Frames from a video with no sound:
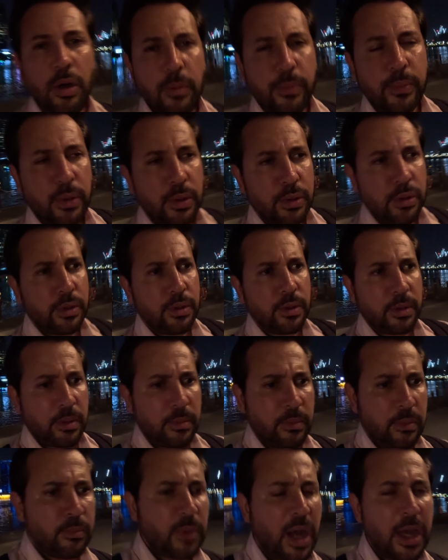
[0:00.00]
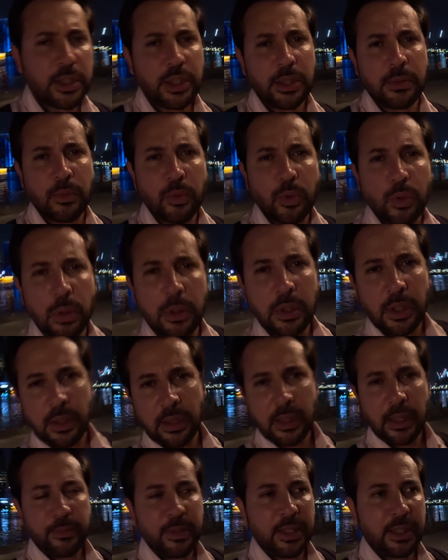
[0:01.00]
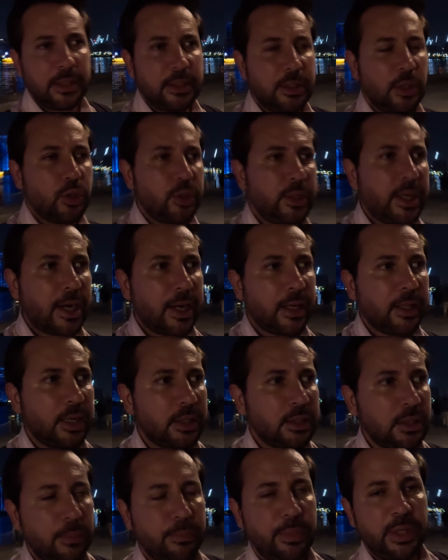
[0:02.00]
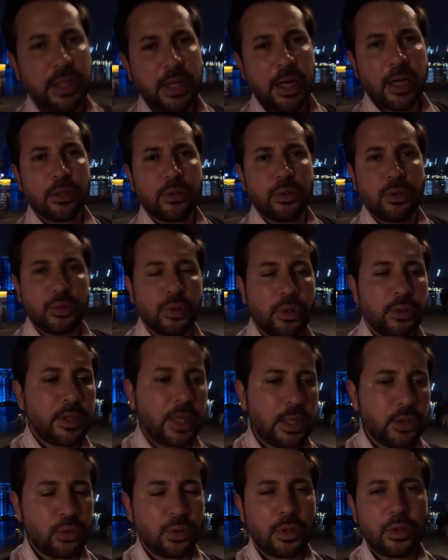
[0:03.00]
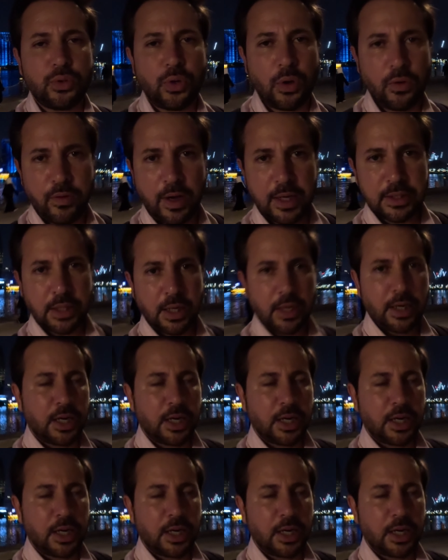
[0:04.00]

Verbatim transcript: GoPro'nun maksimum kullanılabilir ISO'su arkadaşlar 1600 ondan sonra çok fazla